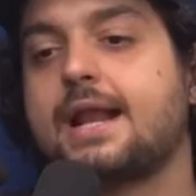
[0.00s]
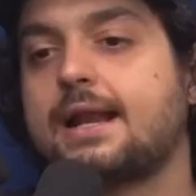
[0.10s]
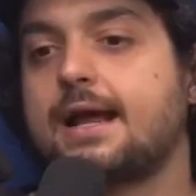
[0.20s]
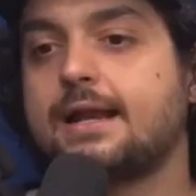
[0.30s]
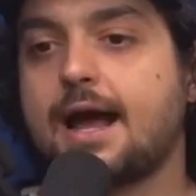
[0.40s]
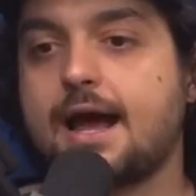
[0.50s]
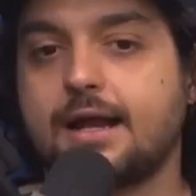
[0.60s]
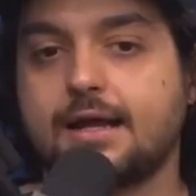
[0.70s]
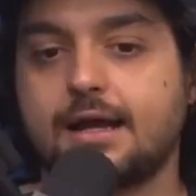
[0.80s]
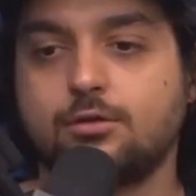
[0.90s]
pirar na,
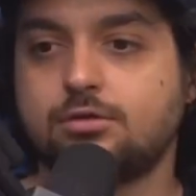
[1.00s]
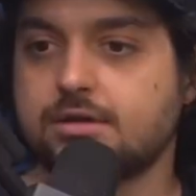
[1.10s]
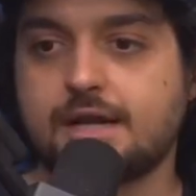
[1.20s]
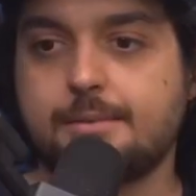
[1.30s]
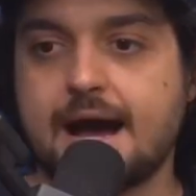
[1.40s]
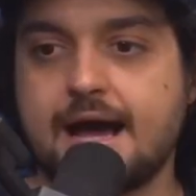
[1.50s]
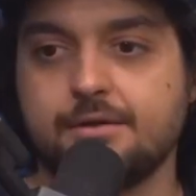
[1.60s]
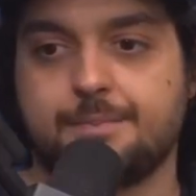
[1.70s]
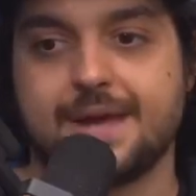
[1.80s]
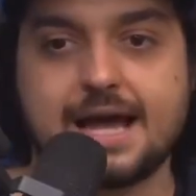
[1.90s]
na, no teu
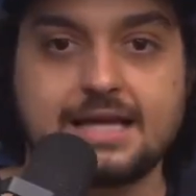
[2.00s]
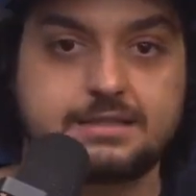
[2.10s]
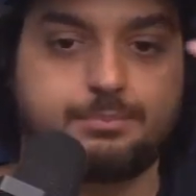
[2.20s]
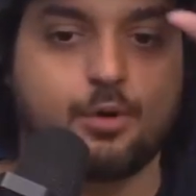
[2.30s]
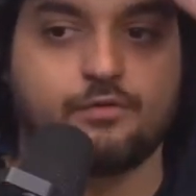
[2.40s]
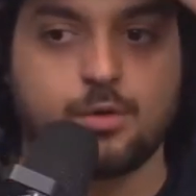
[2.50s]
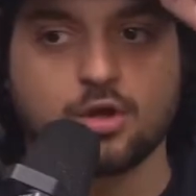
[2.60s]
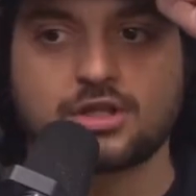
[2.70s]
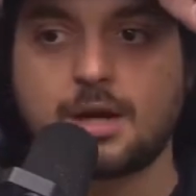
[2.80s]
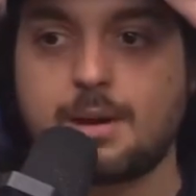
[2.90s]
trabalho, pegar assim, é, pô, vou mano.
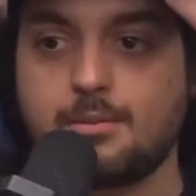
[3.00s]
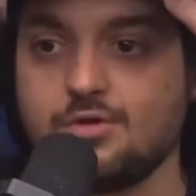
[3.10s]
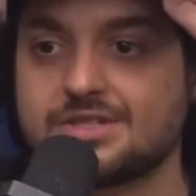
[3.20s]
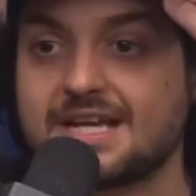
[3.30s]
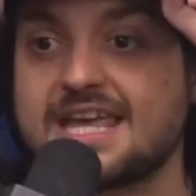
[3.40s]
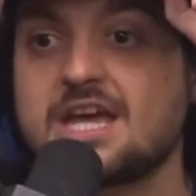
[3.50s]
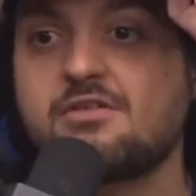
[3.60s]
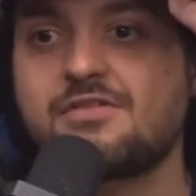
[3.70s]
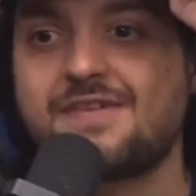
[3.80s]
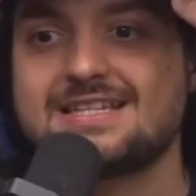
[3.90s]
montar uma música, o que, que eu
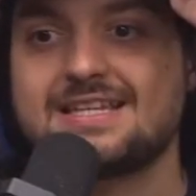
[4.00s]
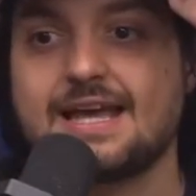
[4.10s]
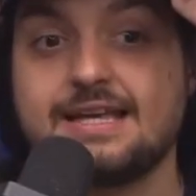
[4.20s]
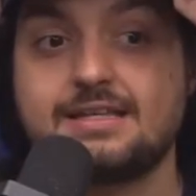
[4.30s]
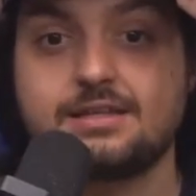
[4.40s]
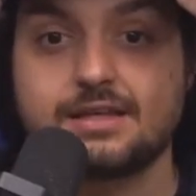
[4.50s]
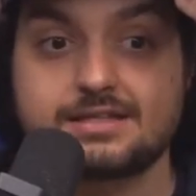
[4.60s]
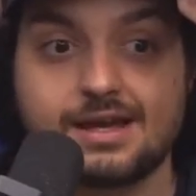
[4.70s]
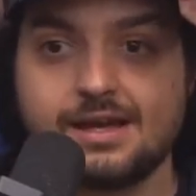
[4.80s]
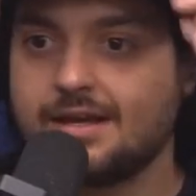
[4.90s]
vou fazer? Aí
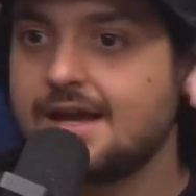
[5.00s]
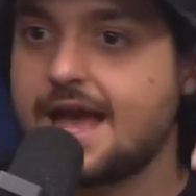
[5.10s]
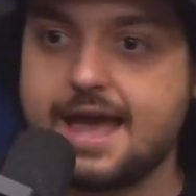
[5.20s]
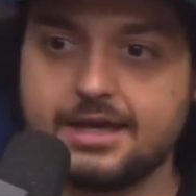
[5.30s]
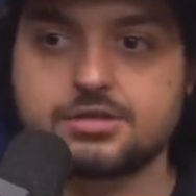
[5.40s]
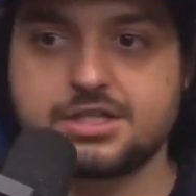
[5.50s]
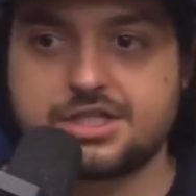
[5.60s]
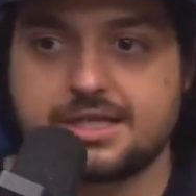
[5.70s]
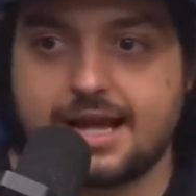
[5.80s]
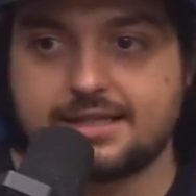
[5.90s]
você. É isso que
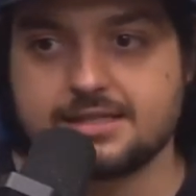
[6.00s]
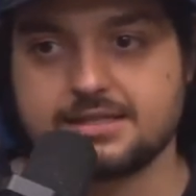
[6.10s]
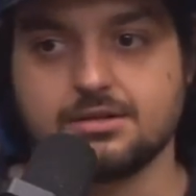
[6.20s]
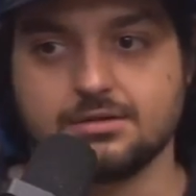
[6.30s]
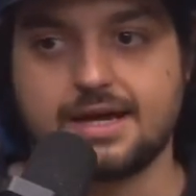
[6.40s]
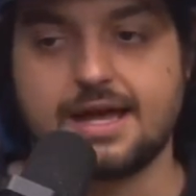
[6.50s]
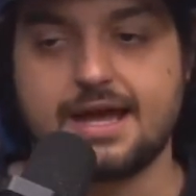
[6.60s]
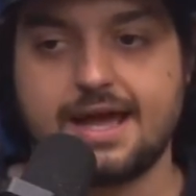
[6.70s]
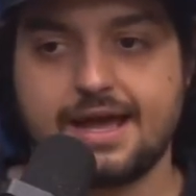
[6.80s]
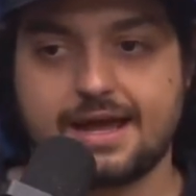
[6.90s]
te dá tesão, não é?
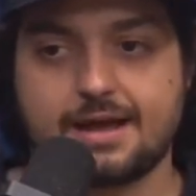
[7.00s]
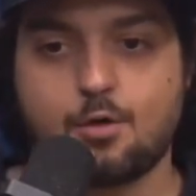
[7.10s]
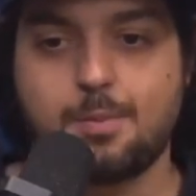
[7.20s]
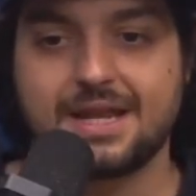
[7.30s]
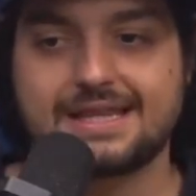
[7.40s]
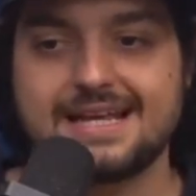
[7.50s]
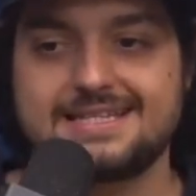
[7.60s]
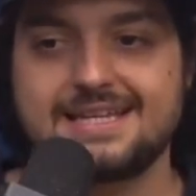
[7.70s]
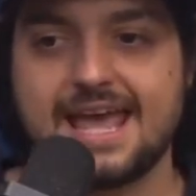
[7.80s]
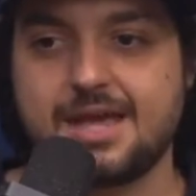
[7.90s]
É completar
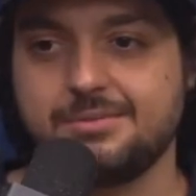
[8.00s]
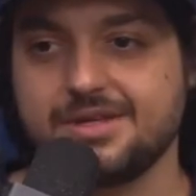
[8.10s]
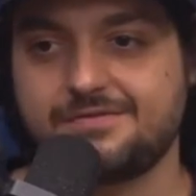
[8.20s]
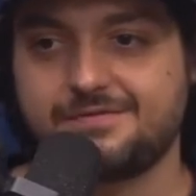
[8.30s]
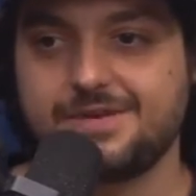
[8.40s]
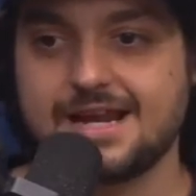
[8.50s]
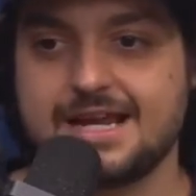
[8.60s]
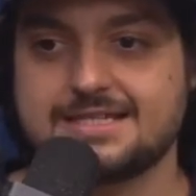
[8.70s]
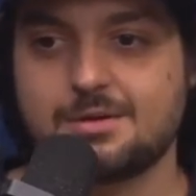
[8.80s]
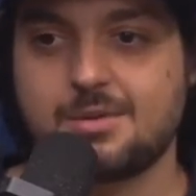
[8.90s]
esse game,
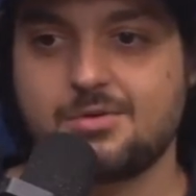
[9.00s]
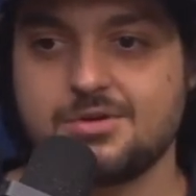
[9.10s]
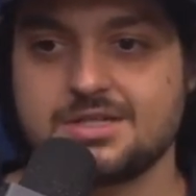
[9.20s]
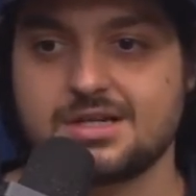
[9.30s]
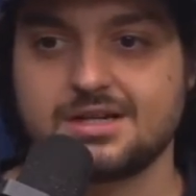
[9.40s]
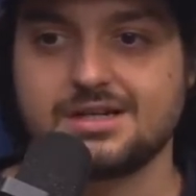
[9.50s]
finalizar Exato. uma música.